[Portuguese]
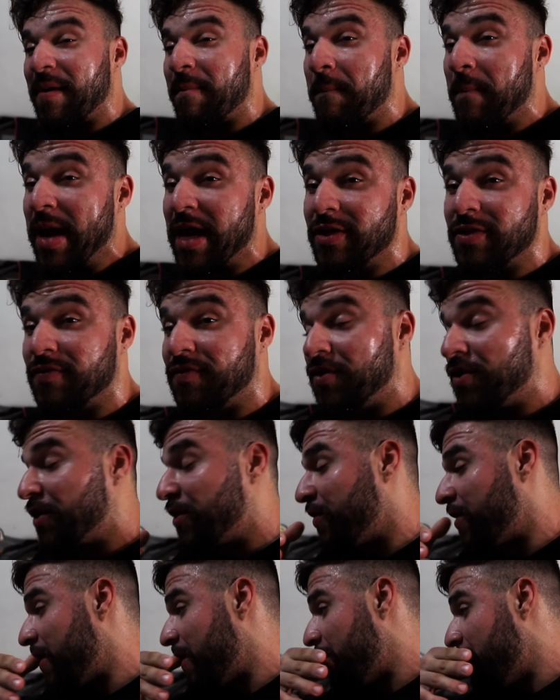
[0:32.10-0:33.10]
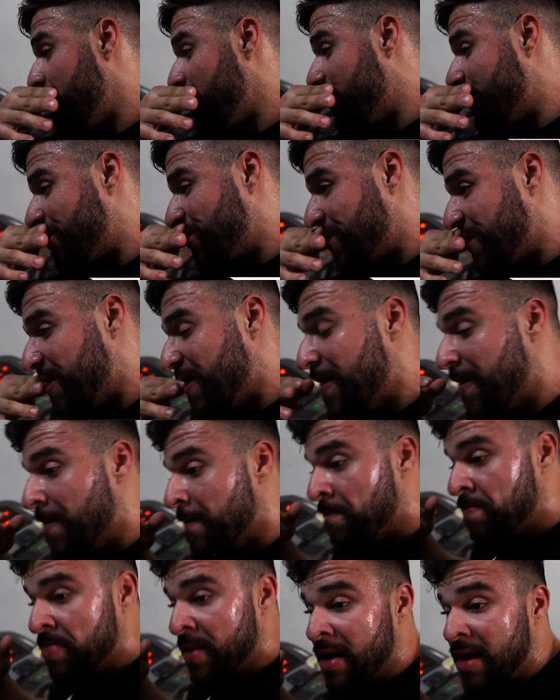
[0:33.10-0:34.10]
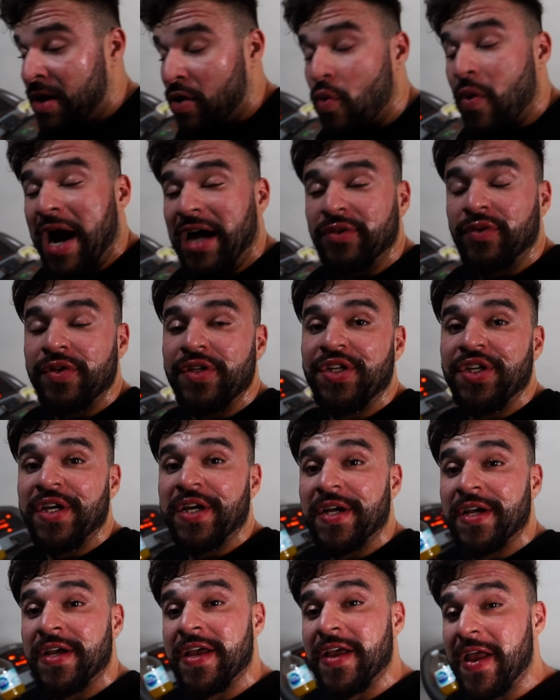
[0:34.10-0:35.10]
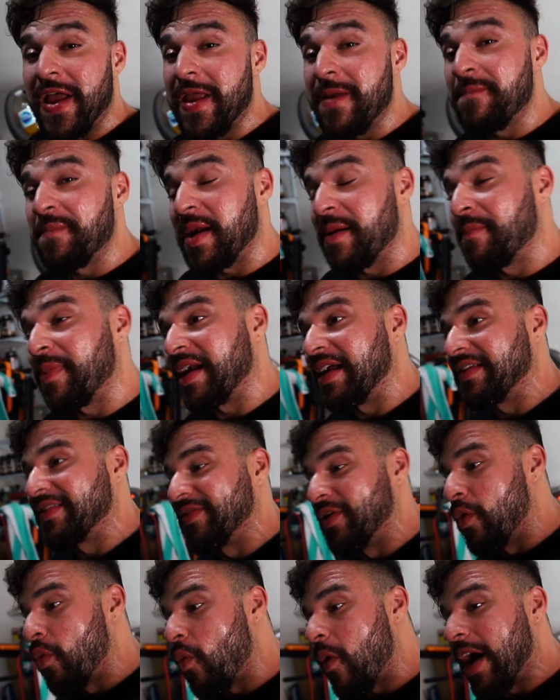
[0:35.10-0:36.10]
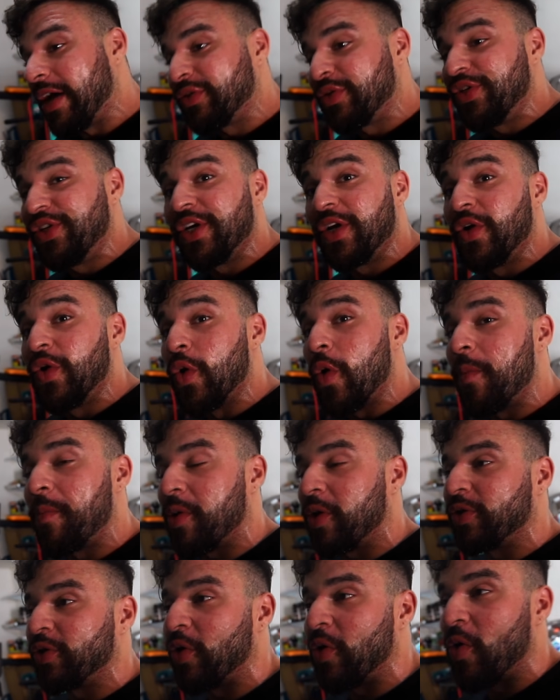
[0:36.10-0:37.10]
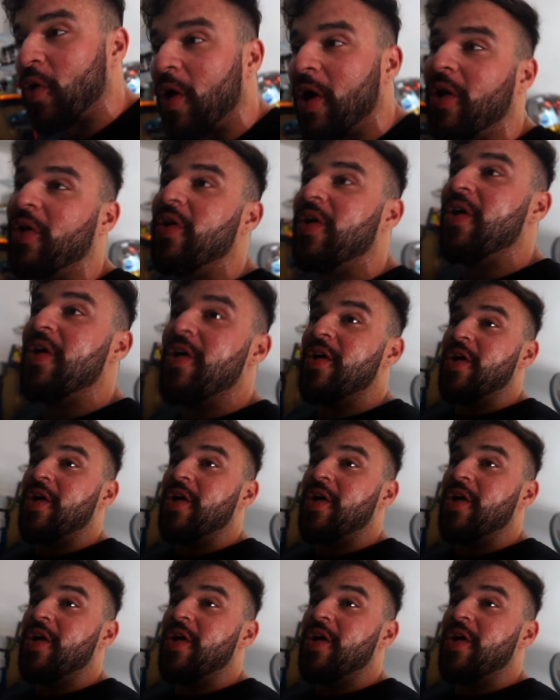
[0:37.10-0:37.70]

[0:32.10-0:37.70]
mais um vídeo aqui no canal e hoje Quarto dia em preparação, quarto dia no protocolo.